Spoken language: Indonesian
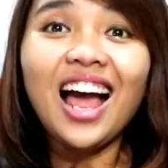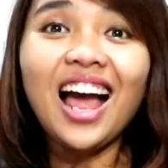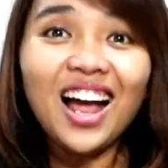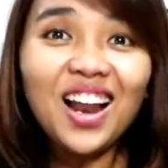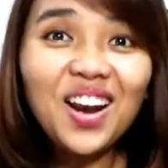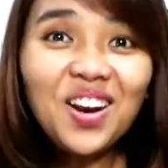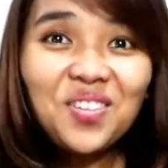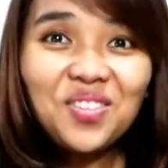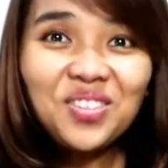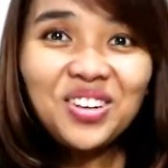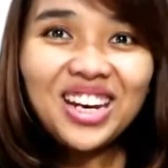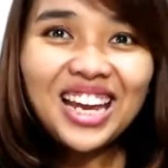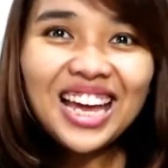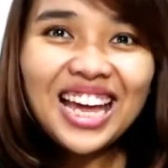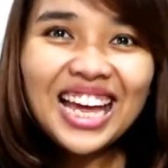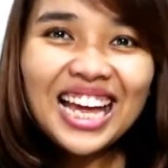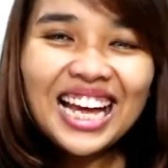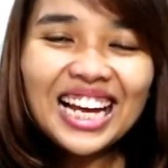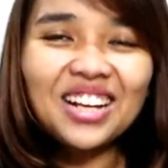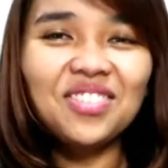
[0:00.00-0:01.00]
Halo
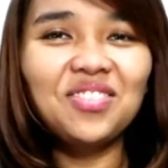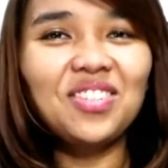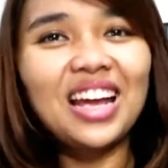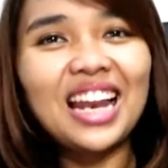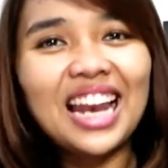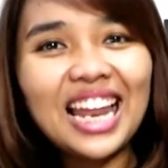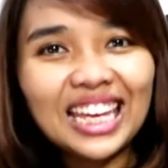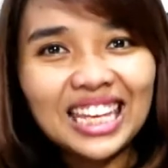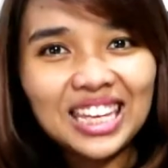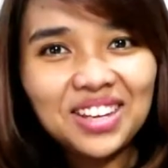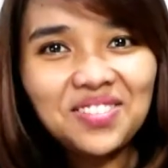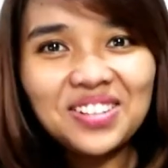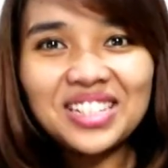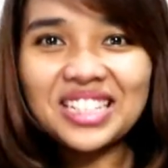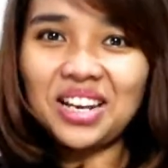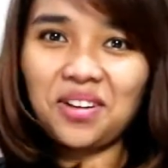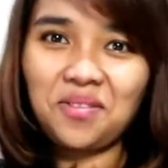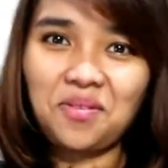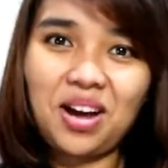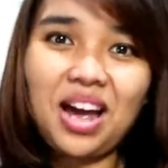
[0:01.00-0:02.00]
Bunda, kembali lagi
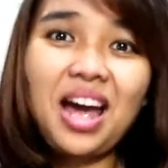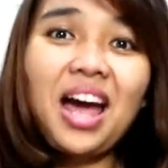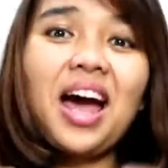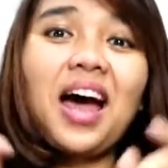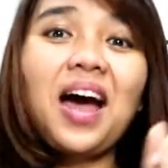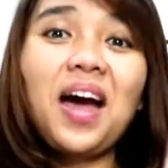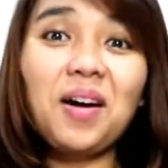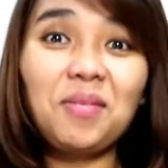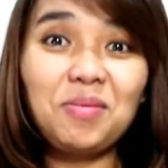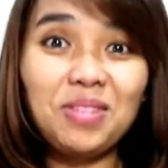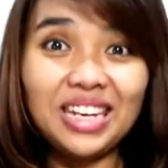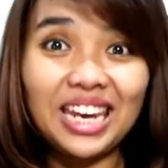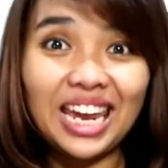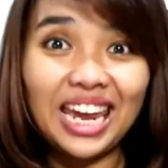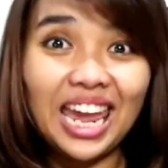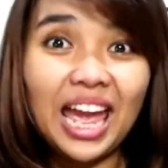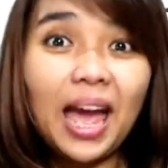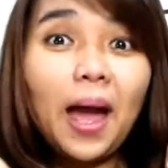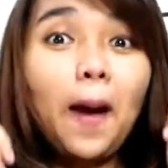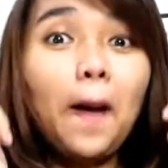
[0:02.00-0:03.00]
bersama
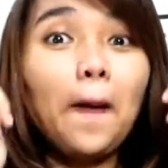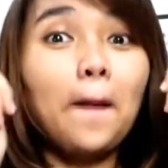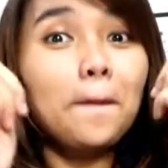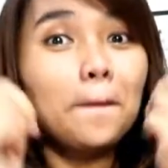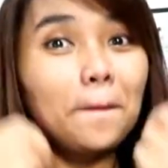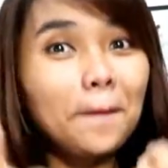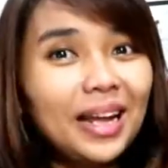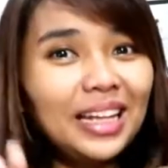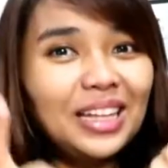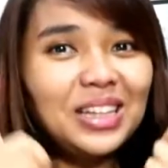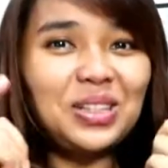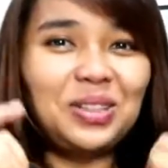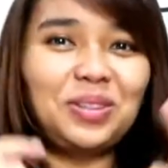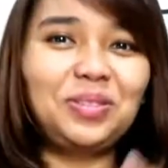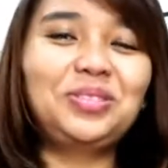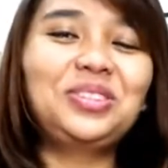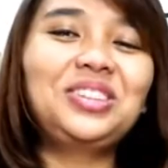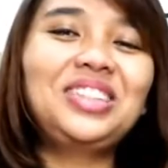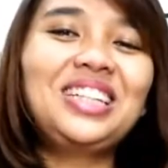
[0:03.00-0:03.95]
Abinaya Bantu